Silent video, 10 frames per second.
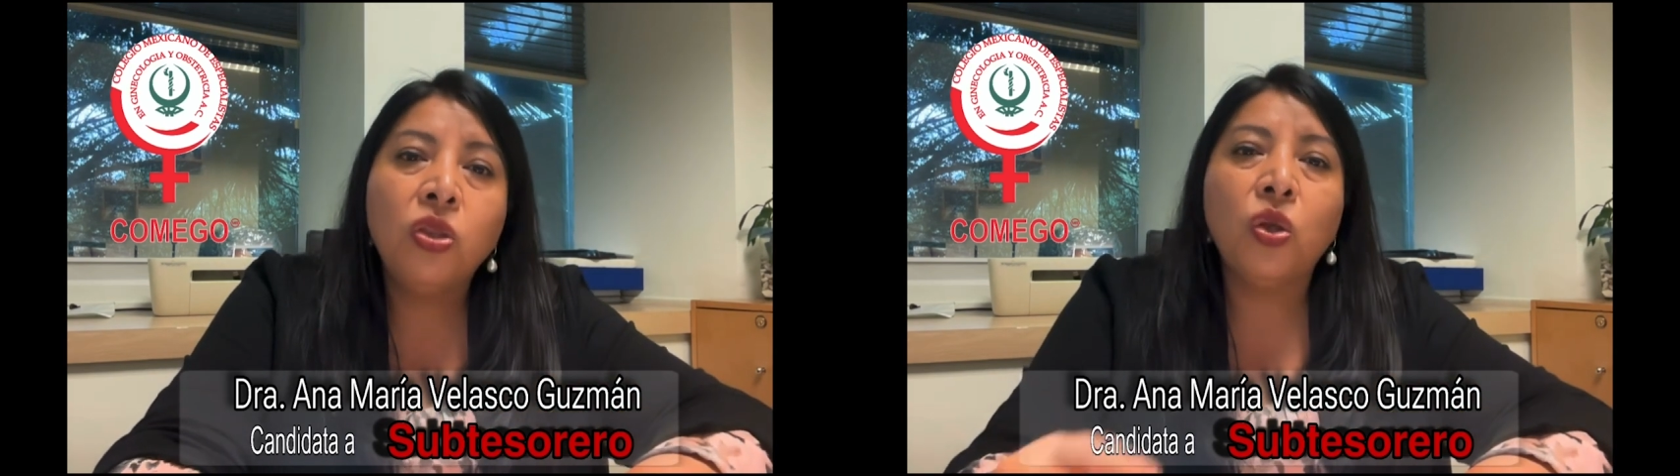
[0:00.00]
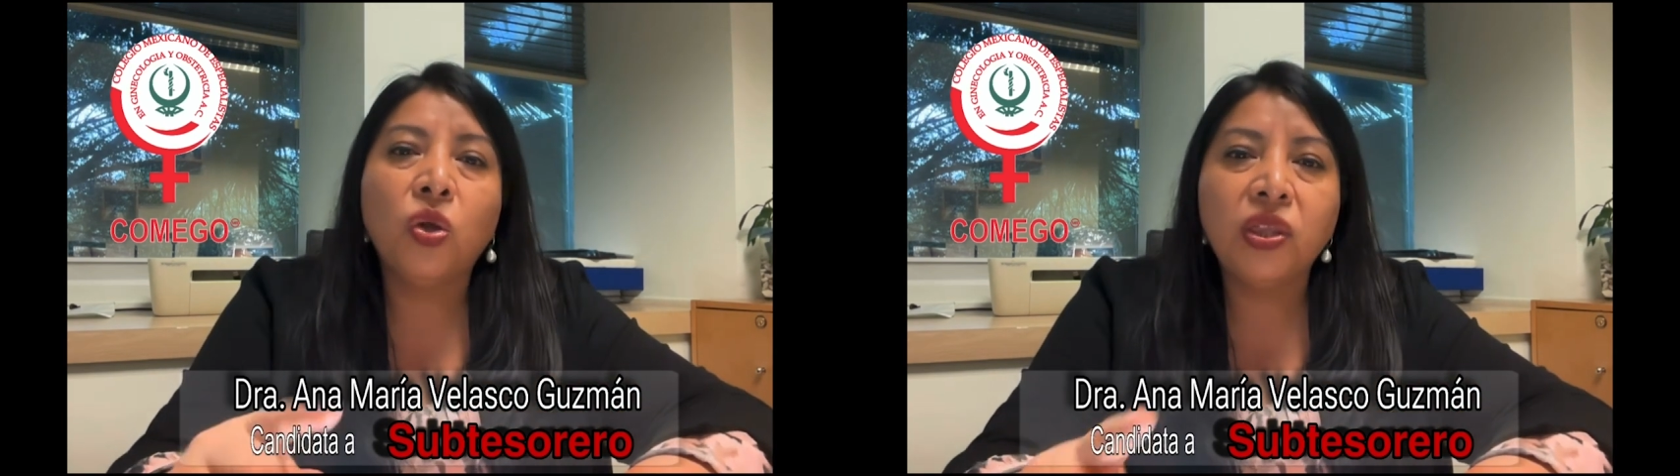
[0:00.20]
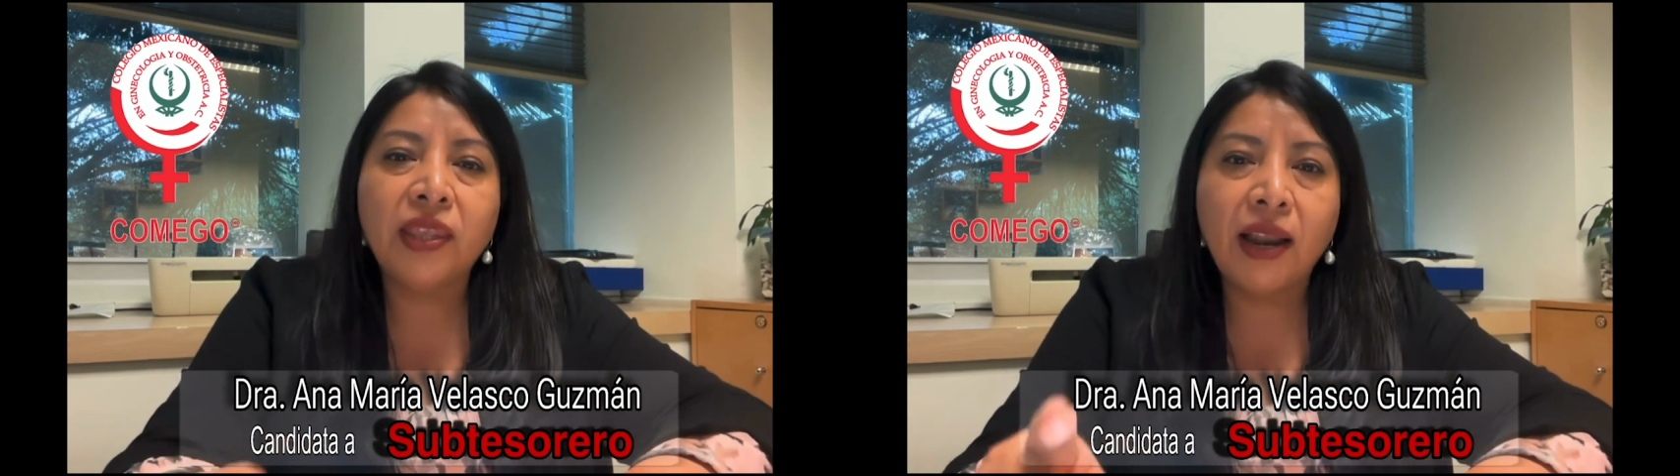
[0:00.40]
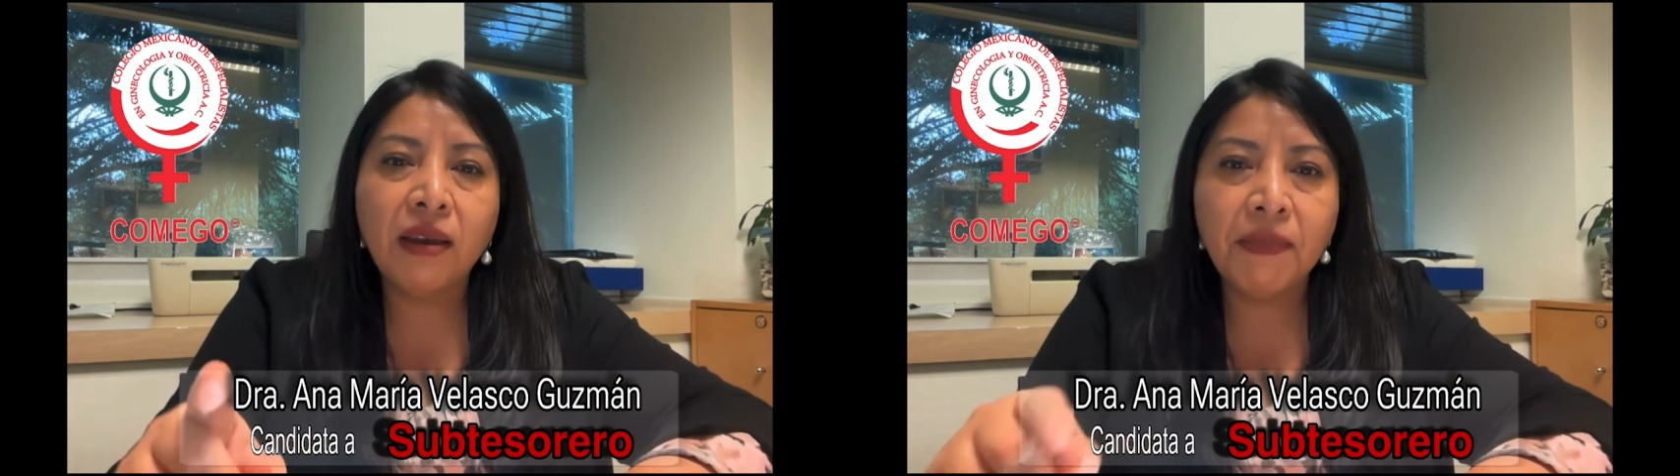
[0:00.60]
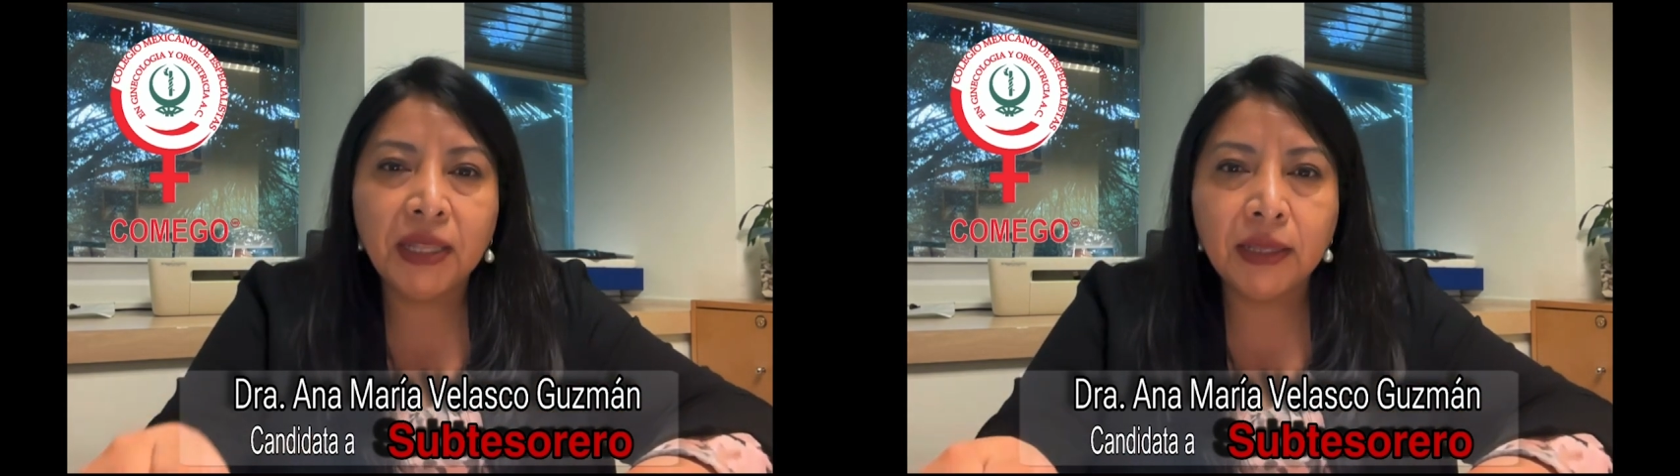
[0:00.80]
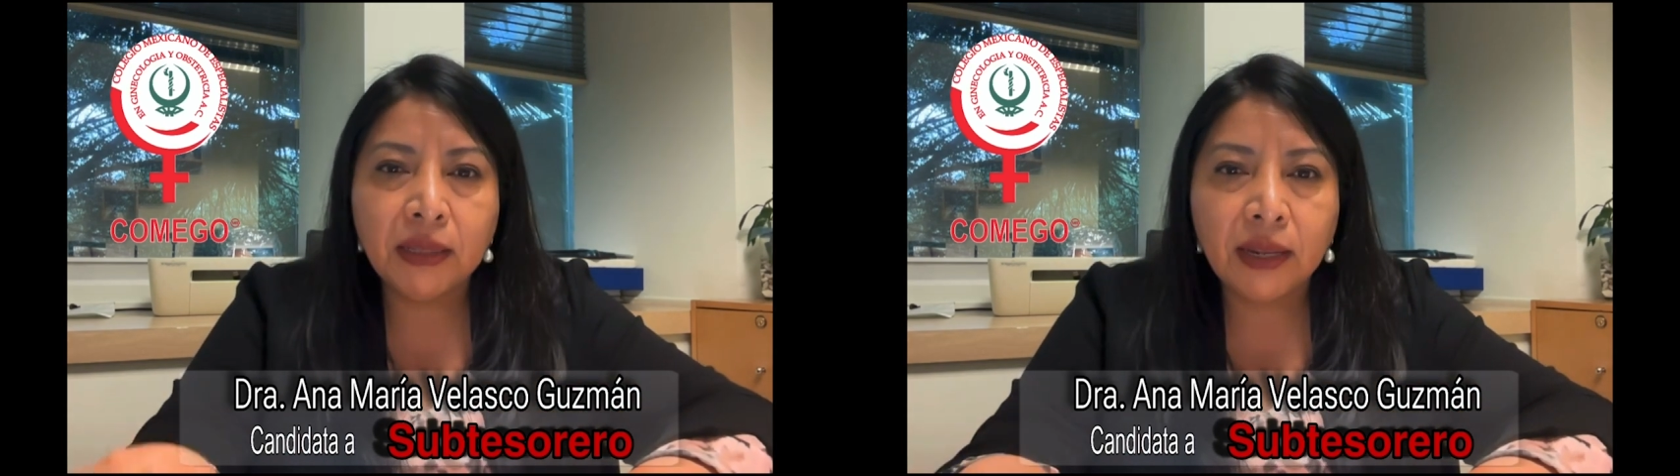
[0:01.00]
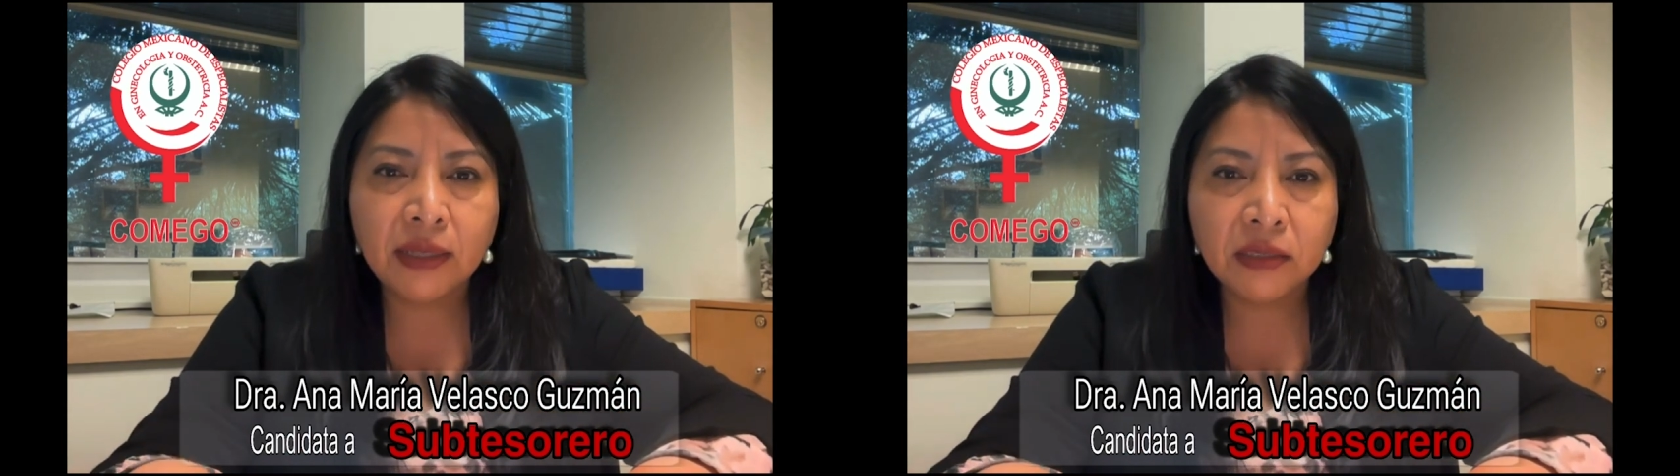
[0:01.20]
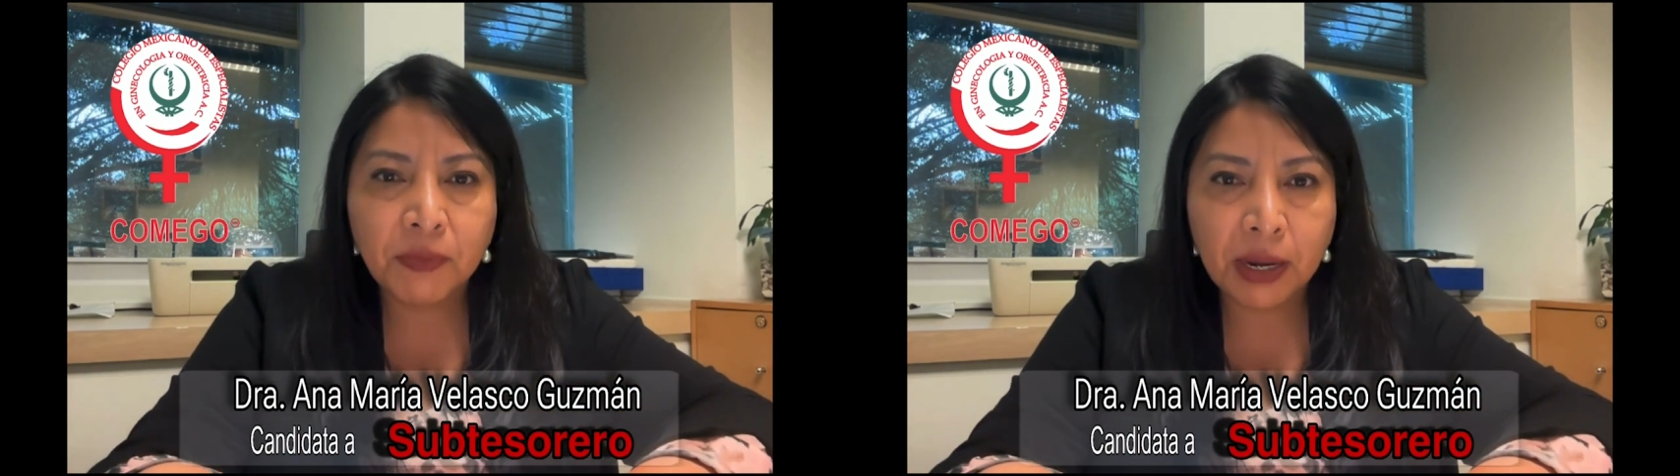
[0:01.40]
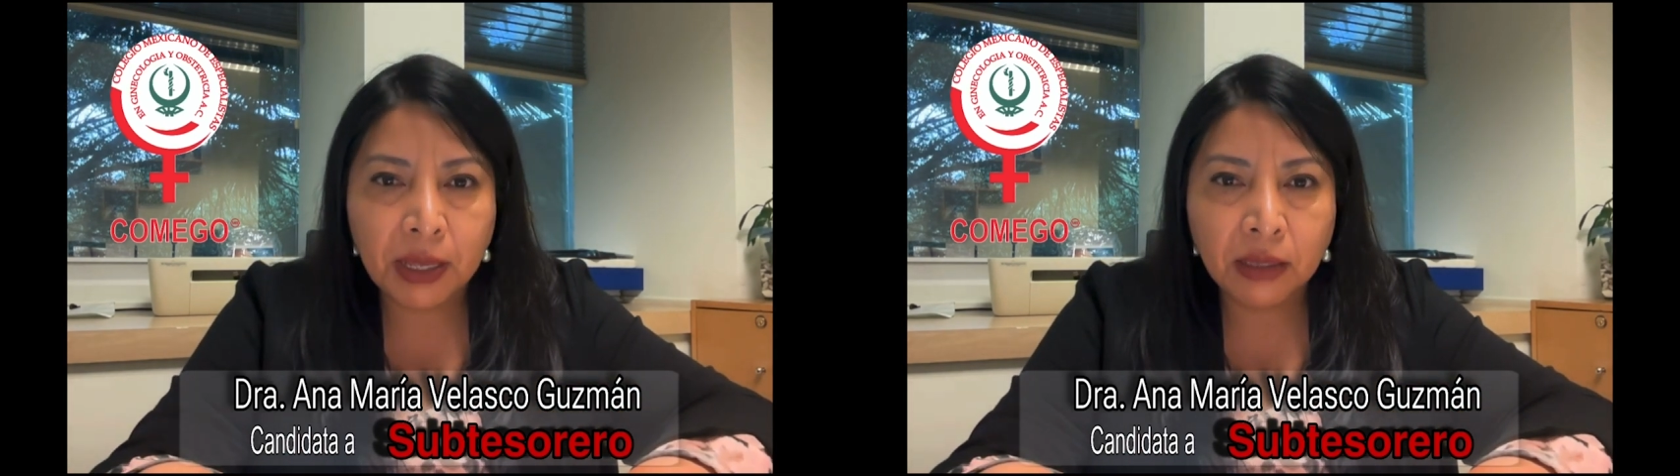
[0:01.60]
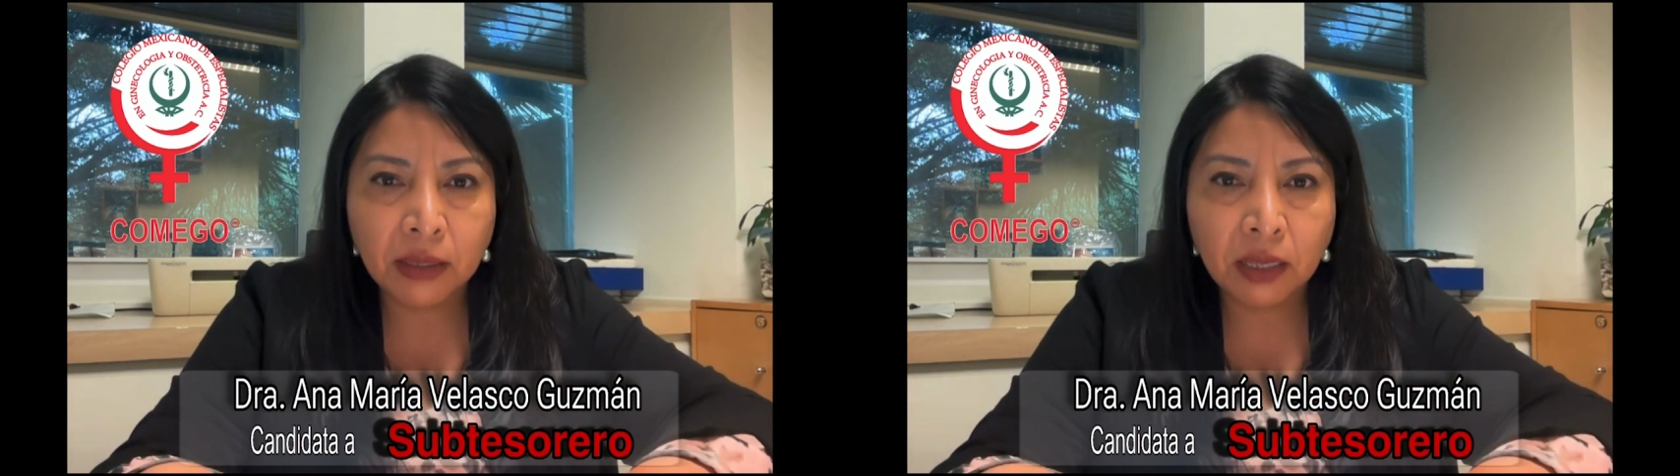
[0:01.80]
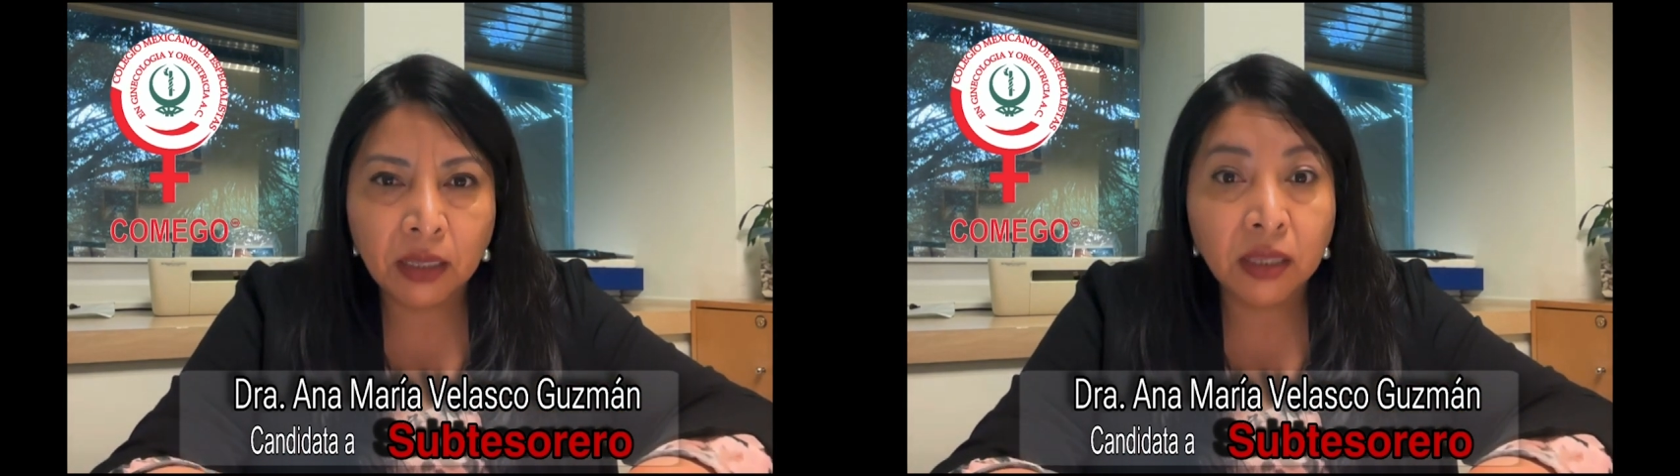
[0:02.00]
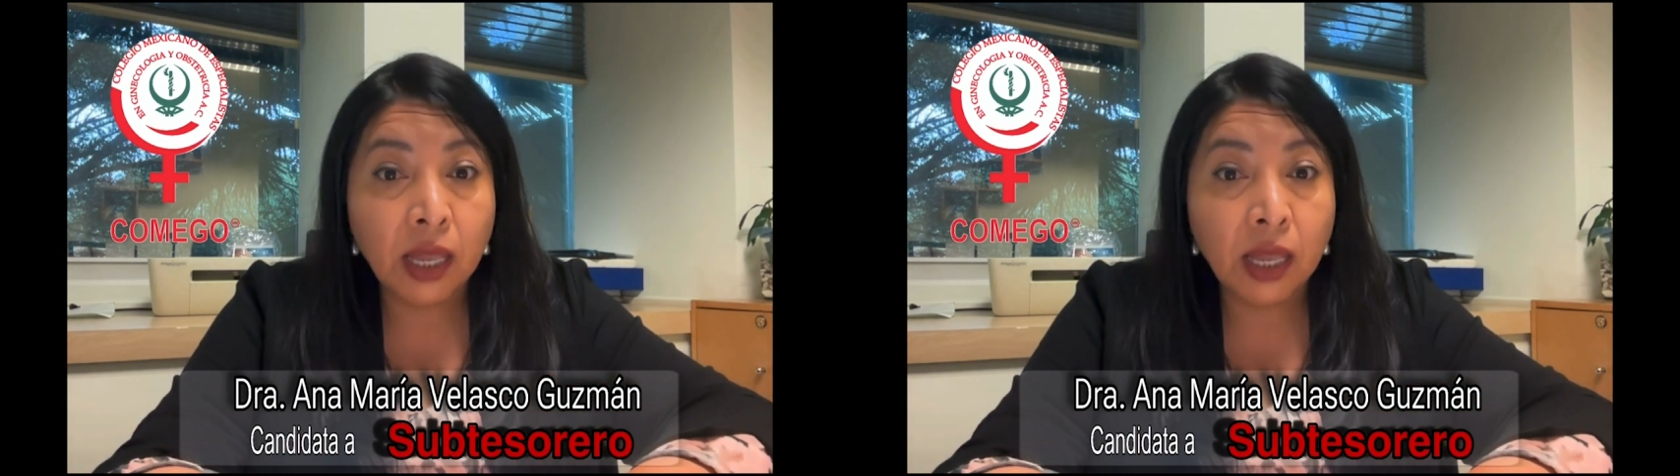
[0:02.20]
totalmente transparente,